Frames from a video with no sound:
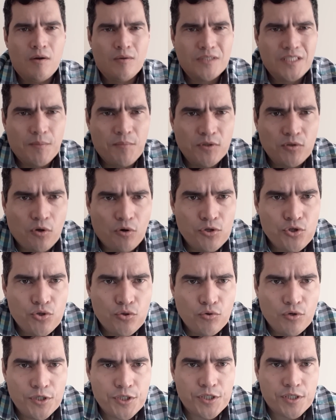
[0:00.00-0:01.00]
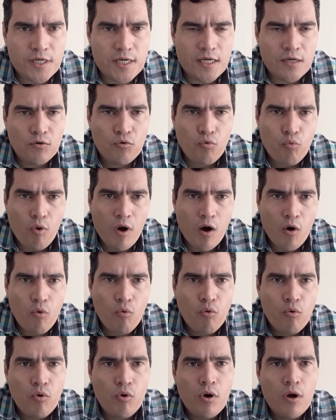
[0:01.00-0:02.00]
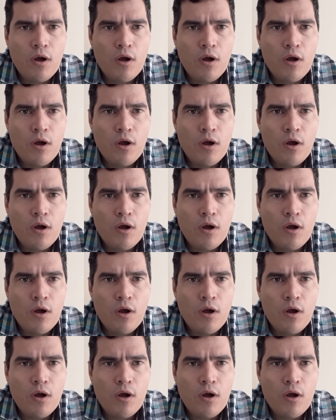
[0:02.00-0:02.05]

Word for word: O tema da aula de hoje é qual